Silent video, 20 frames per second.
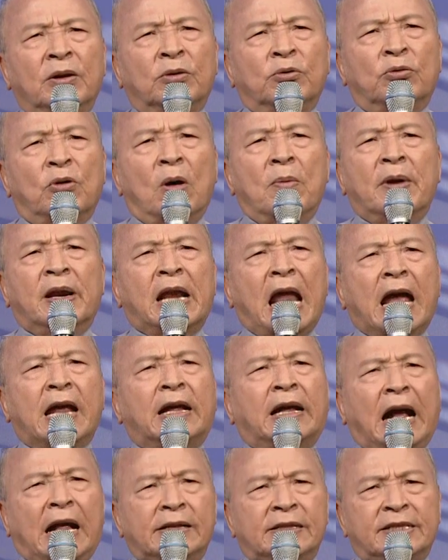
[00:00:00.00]
我们来
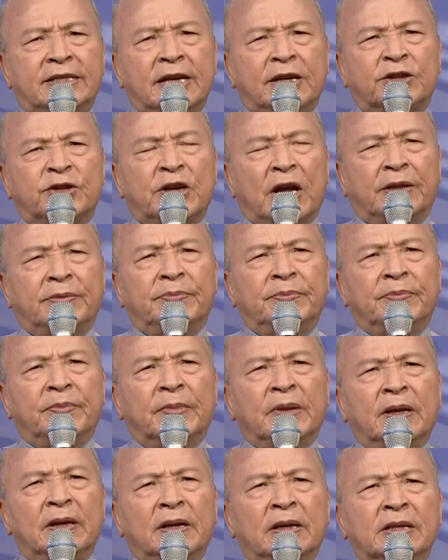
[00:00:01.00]
感谢神，
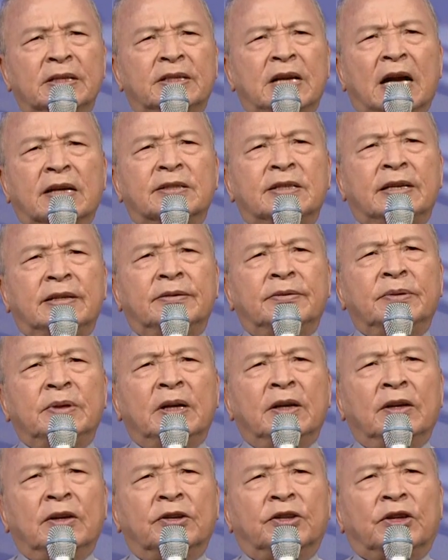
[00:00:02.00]
相信。
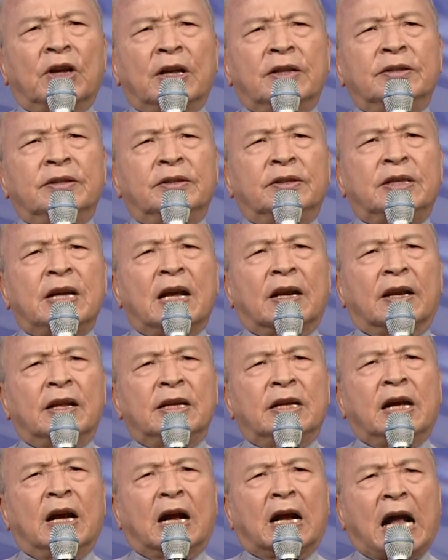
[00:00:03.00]
神这样的一
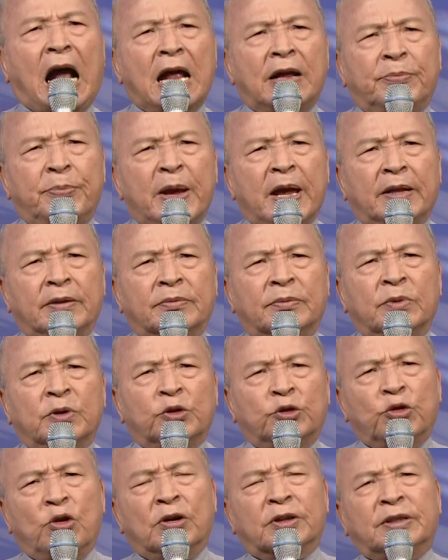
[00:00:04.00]
个改变
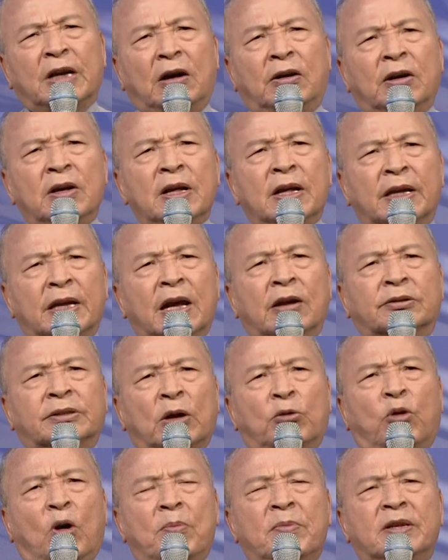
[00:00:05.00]
塑造，也要在
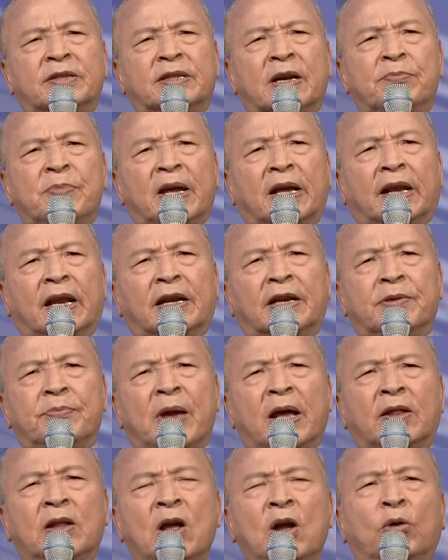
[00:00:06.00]
我们生命的里
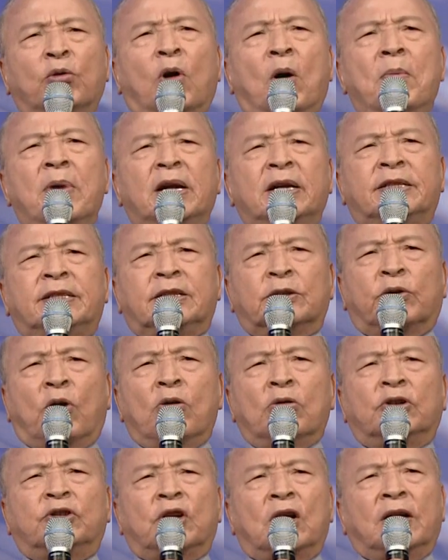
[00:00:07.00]
面。我们一起
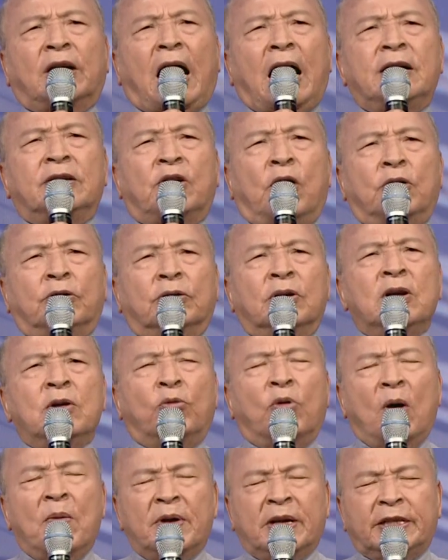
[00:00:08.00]
同声开口，
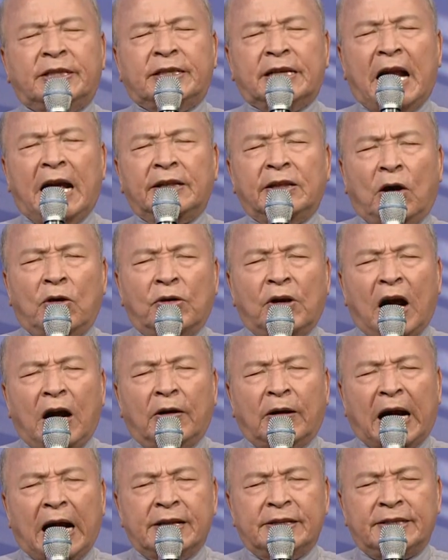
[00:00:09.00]
我们一起来祷告，
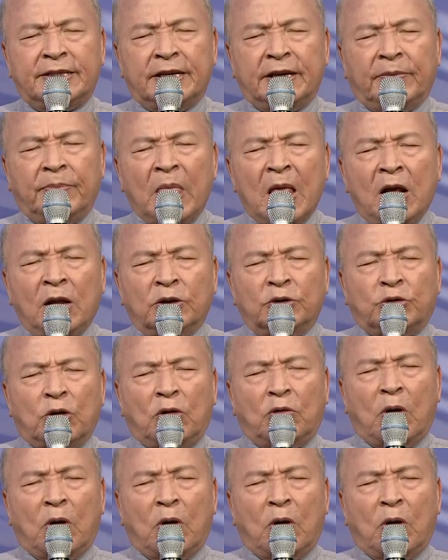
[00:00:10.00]
感谢主。